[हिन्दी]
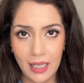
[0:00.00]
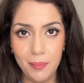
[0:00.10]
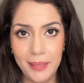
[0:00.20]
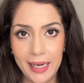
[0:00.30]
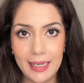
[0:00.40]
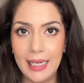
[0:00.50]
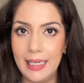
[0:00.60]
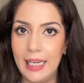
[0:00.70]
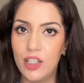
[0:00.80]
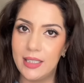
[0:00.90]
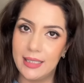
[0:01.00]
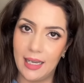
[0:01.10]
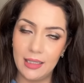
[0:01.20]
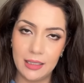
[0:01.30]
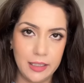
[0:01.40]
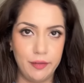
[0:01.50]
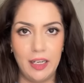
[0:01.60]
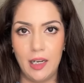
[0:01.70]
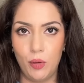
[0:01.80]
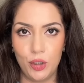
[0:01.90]
अब नेकलाइन एज के साथ
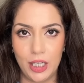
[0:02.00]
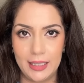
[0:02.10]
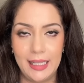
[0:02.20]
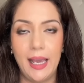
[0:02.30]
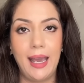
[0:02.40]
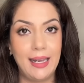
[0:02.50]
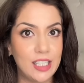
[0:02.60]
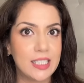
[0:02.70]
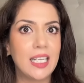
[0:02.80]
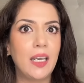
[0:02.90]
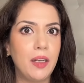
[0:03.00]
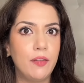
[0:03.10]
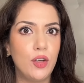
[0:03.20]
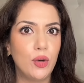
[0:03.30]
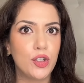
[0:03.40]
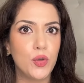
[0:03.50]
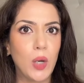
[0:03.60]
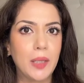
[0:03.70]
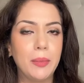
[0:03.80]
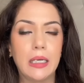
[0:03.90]
डेवलप हो जाती है एंड जैसे कि मैंने वीडियो की
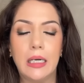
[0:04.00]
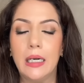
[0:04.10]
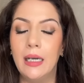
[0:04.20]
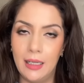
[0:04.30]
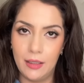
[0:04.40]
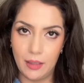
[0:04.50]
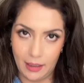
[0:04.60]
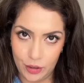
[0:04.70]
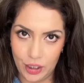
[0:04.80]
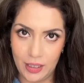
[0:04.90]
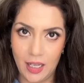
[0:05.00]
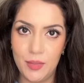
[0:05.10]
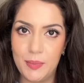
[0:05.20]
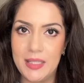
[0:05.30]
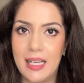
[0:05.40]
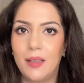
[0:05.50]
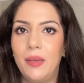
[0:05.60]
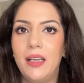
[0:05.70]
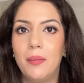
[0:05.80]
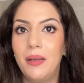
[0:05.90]
शुरुआत में कहा जितना हम इस पर ज्यादा
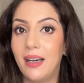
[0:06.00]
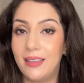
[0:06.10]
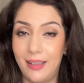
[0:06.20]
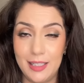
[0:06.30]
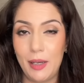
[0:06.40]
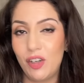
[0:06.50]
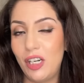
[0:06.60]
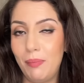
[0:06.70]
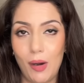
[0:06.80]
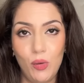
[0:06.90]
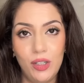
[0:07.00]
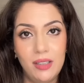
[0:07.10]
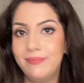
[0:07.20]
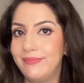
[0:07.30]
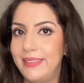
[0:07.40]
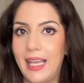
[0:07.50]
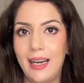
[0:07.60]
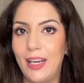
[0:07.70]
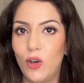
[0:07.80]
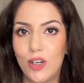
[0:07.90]
मेकअप लगाते हैं स्पेशली पाउडर
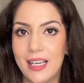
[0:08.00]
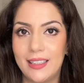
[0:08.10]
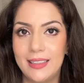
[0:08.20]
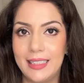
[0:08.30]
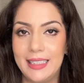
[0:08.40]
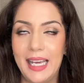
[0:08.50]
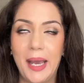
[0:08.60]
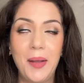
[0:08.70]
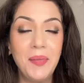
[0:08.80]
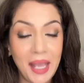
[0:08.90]
नेकलाइन और ज्यादा दिखती है